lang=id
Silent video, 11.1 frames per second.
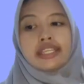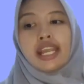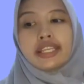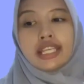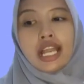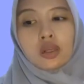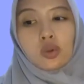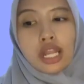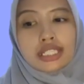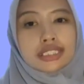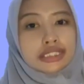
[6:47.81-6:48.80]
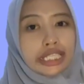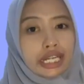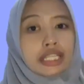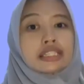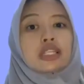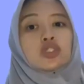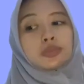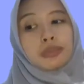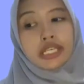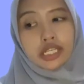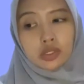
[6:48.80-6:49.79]
yang dilakukan secara
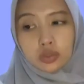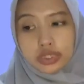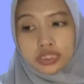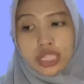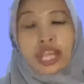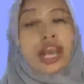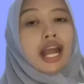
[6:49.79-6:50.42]
terus-menerus,